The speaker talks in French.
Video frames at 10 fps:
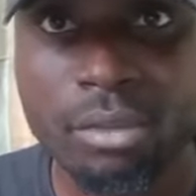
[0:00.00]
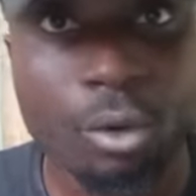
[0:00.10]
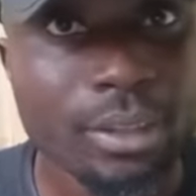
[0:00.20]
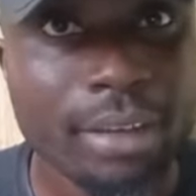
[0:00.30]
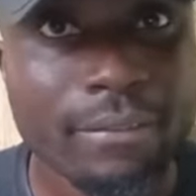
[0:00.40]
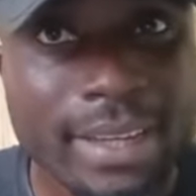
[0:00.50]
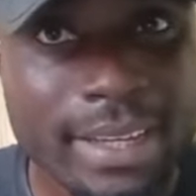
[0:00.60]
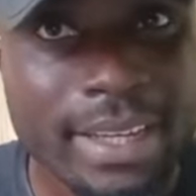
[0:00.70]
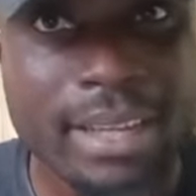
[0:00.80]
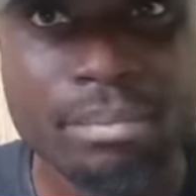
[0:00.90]
On avait
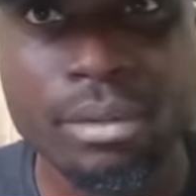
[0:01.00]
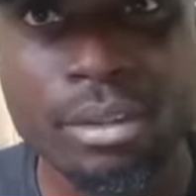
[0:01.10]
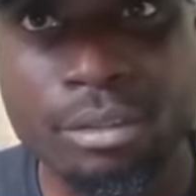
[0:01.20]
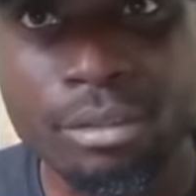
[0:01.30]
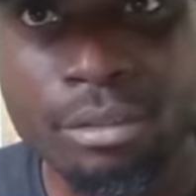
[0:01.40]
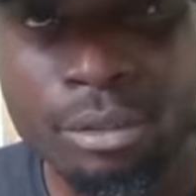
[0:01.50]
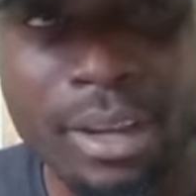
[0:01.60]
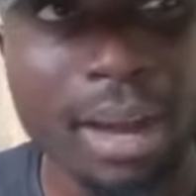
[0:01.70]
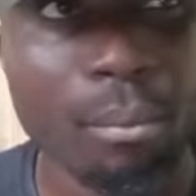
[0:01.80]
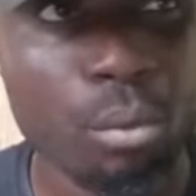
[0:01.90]
l'équipe. Ce
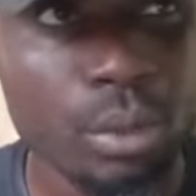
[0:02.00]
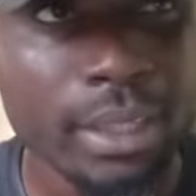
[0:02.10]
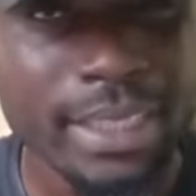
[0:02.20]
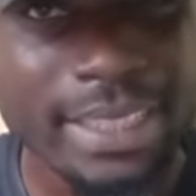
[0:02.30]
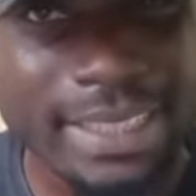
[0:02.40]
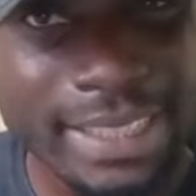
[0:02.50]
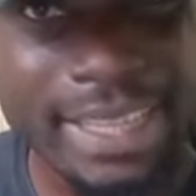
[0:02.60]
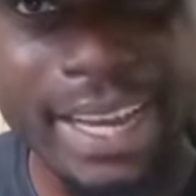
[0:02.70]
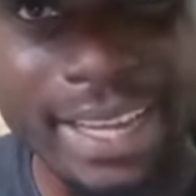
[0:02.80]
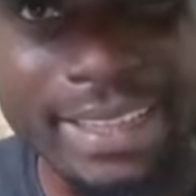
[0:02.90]
Cameroun était
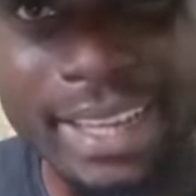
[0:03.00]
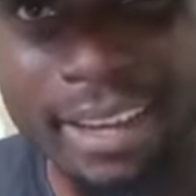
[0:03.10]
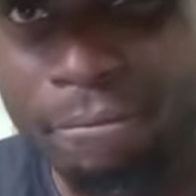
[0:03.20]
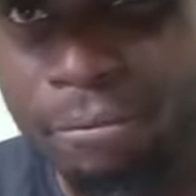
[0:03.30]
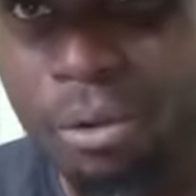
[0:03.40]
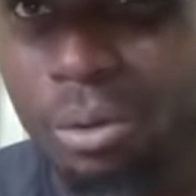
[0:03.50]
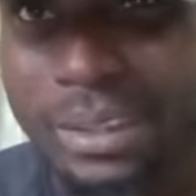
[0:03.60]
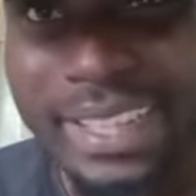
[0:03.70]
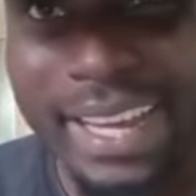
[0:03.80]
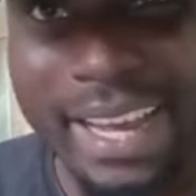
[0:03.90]
très, très fort,
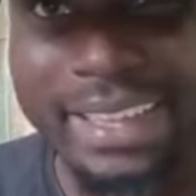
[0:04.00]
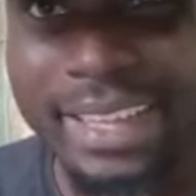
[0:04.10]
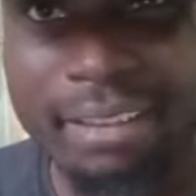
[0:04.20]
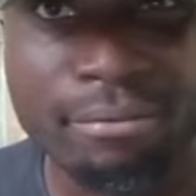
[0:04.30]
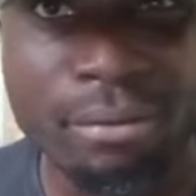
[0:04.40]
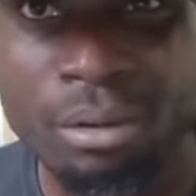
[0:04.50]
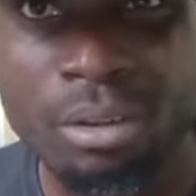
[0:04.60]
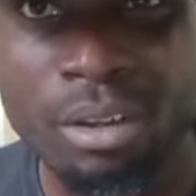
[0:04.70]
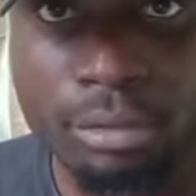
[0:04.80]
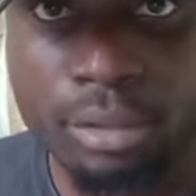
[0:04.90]
très, très
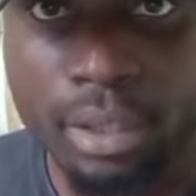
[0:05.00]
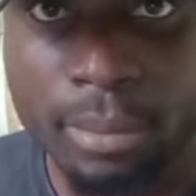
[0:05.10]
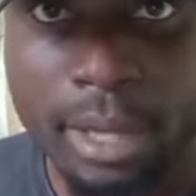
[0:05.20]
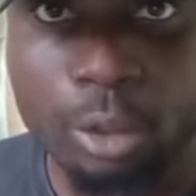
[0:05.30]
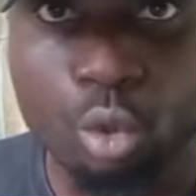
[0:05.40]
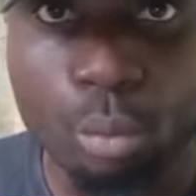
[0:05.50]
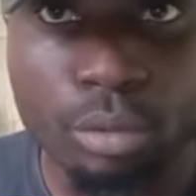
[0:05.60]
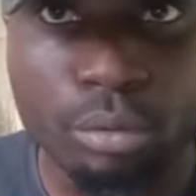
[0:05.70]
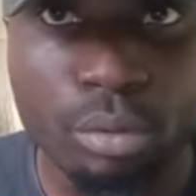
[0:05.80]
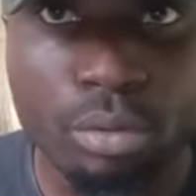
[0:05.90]
fort. C'est une équipe qui a
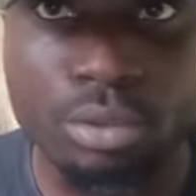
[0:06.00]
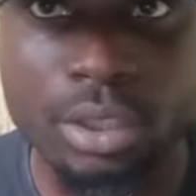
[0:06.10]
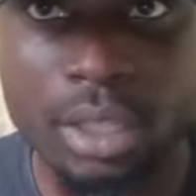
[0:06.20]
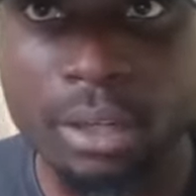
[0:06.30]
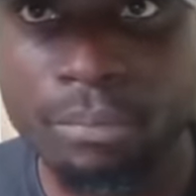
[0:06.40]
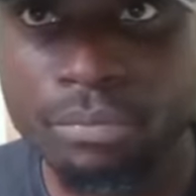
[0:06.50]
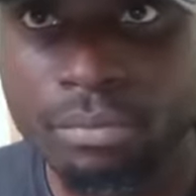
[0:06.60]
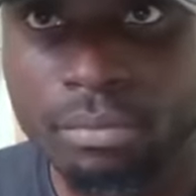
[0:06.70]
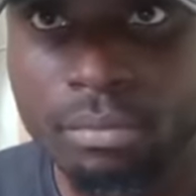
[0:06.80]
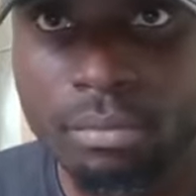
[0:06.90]
dominé sur le continent.
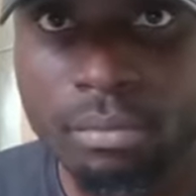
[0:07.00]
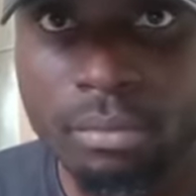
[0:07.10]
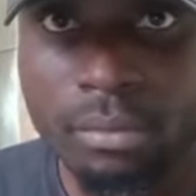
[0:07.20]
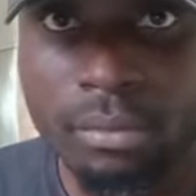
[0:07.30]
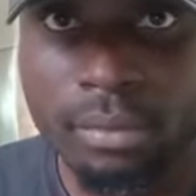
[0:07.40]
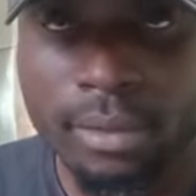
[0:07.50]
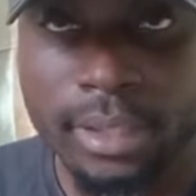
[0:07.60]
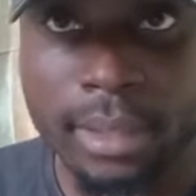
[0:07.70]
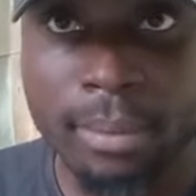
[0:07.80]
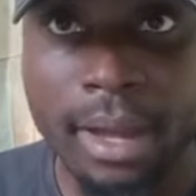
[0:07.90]

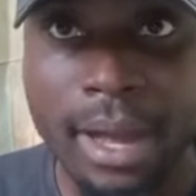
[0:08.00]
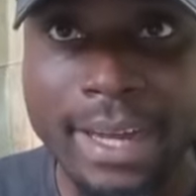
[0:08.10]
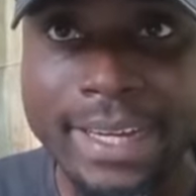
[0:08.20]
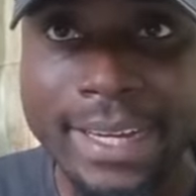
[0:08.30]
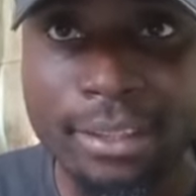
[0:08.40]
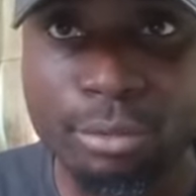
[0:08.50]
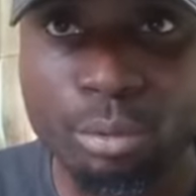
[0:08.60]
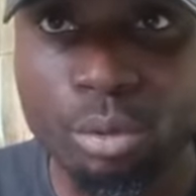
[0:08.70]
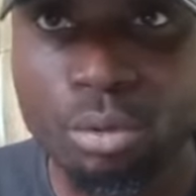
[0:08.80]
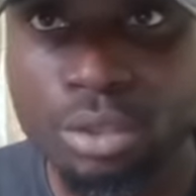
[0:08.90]
Cette équipe-là a réuni
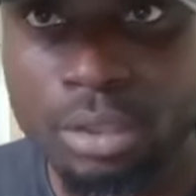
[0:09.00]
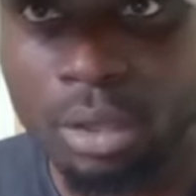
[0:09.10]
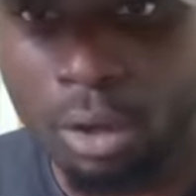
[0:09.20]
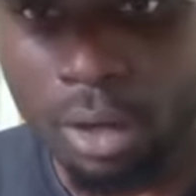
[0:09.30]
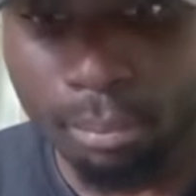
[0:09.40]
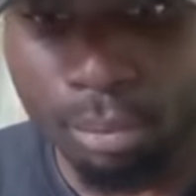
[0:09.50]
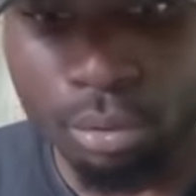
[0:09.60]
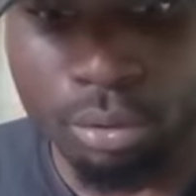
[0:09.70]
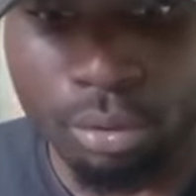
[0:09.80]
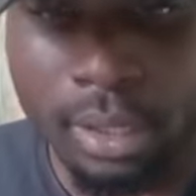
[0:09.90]
sur le continent. On
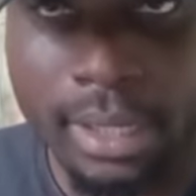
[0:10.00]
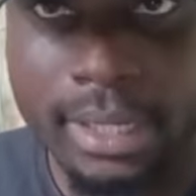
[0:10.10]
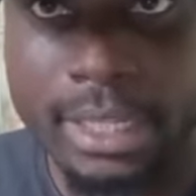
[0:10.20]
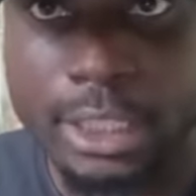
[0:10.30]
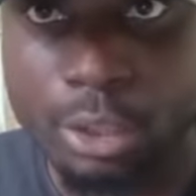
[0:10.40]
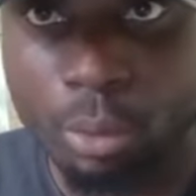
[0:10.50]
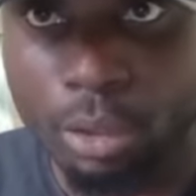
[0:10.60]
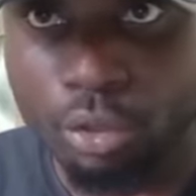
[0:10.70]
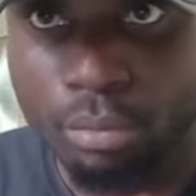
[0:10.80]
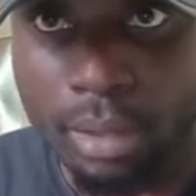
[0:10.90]
remporte les JO
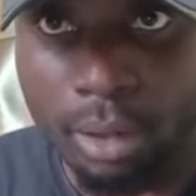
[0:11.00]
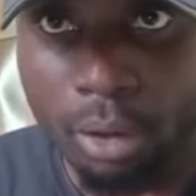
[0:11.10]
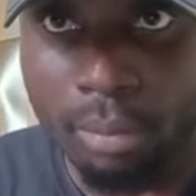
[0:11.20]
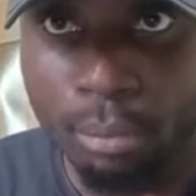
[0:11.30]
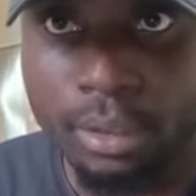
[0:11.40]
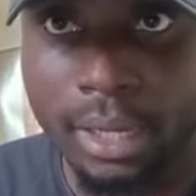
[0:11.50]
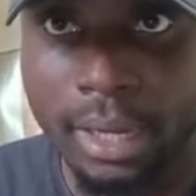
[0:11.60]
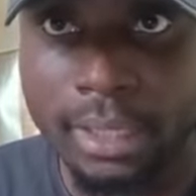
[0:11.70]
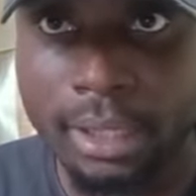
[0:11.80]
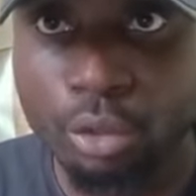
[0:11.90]
en 2000, on remporte la
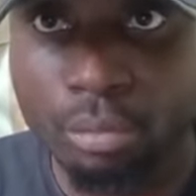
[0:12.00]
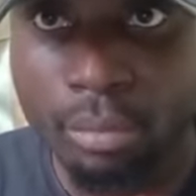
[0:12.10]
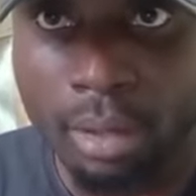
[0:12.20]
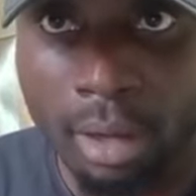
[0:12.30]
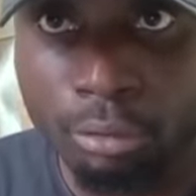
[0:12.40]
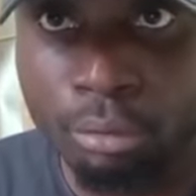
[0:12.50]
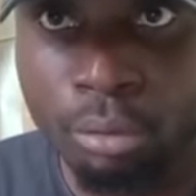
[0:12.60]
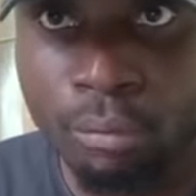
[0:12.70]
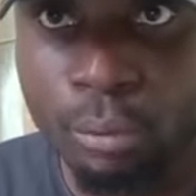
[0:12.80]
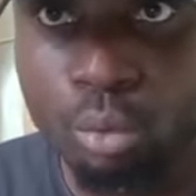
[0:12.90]
Cannes en 2000, ensuite
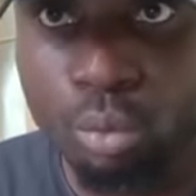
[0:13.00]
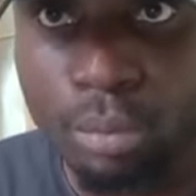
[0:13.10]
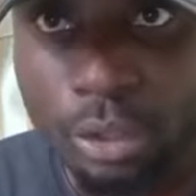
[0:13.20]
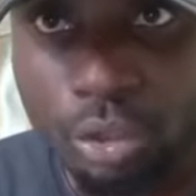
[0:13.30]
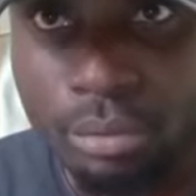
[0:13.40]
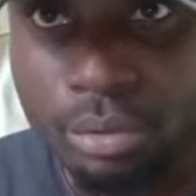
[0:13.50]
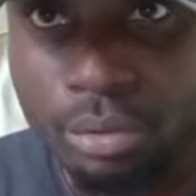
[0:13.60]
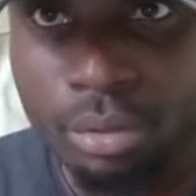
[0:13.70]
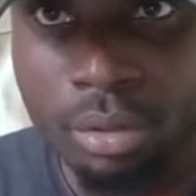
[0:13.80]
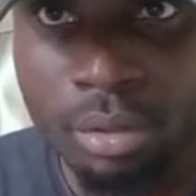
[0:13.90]
on fait le doublé en
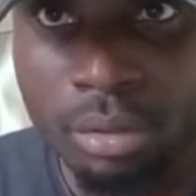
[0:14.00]
2002.